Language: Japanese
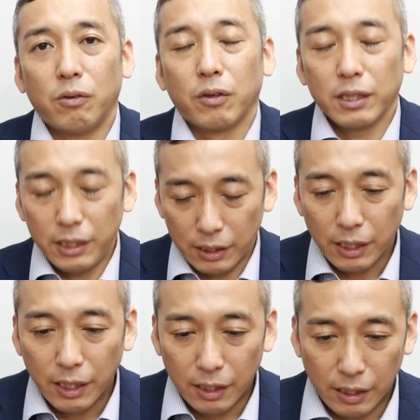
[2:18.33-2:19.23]
に
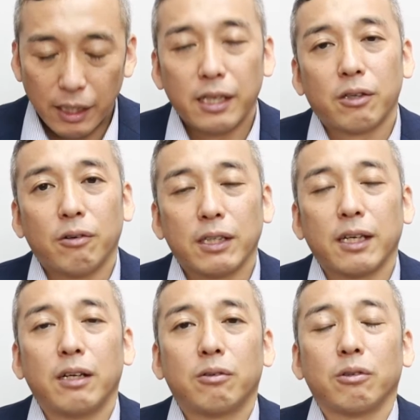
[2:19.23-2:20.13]
影響を
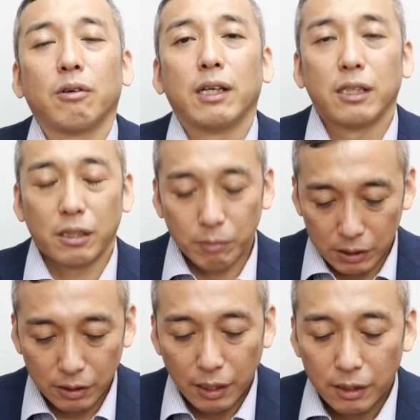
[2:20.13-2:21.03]
与えることができま
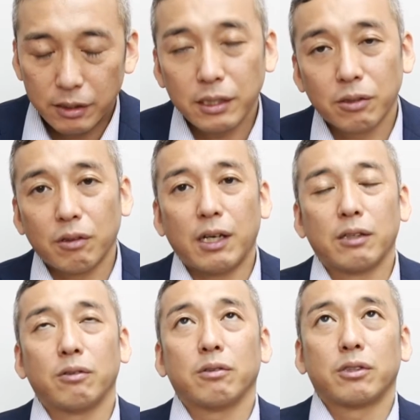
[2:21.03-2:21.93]
すじゃあその
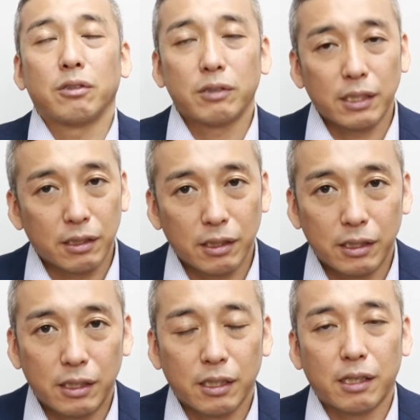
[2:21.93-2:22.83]
波動の強さって
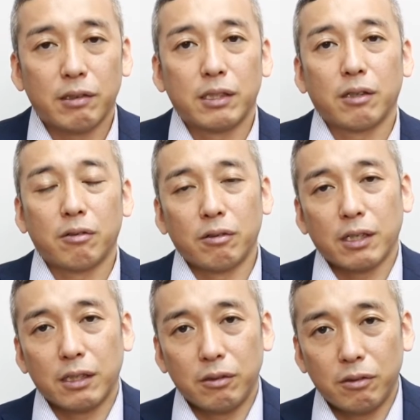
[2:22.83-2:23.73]
何で変わってくる
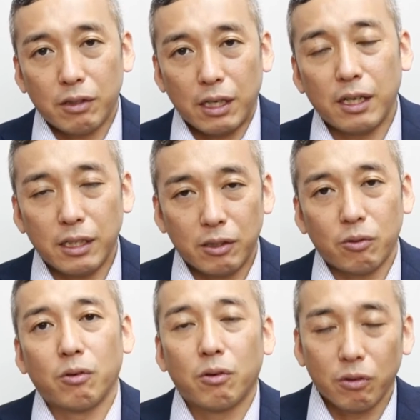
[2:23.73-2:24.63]
かっていうと体
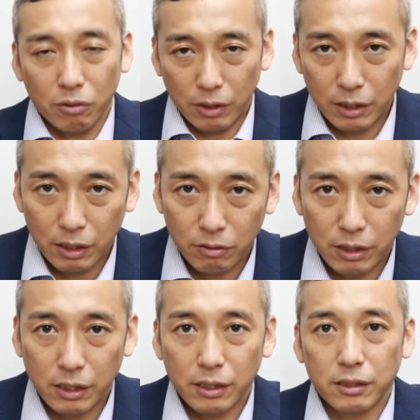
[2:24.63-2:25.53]
と心と
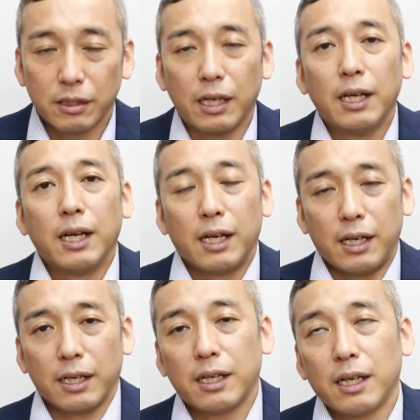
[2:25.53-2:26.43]
エネルギーですが
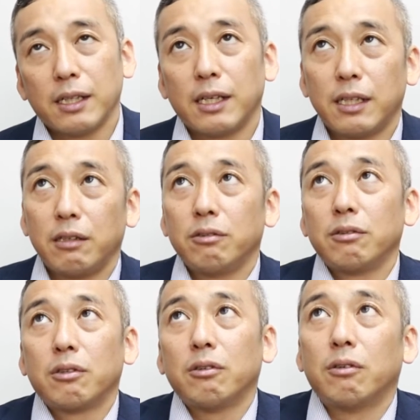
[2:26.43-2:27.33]
体で言
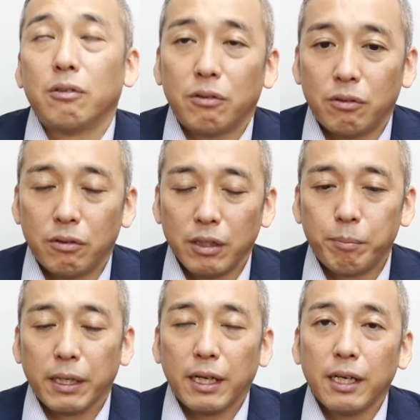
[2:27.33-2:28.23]
うと
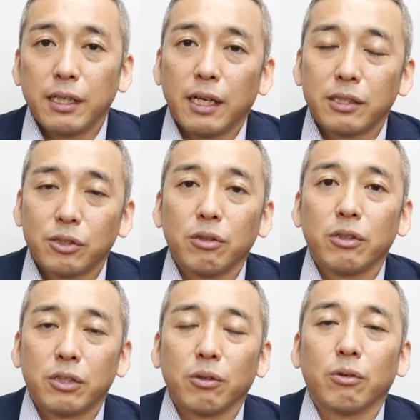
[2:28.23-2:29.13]
やっぱ体が
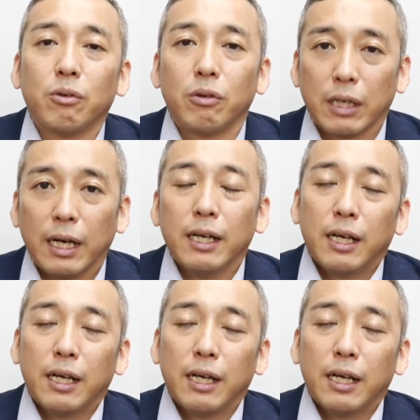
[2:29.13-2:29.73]
強い人の方が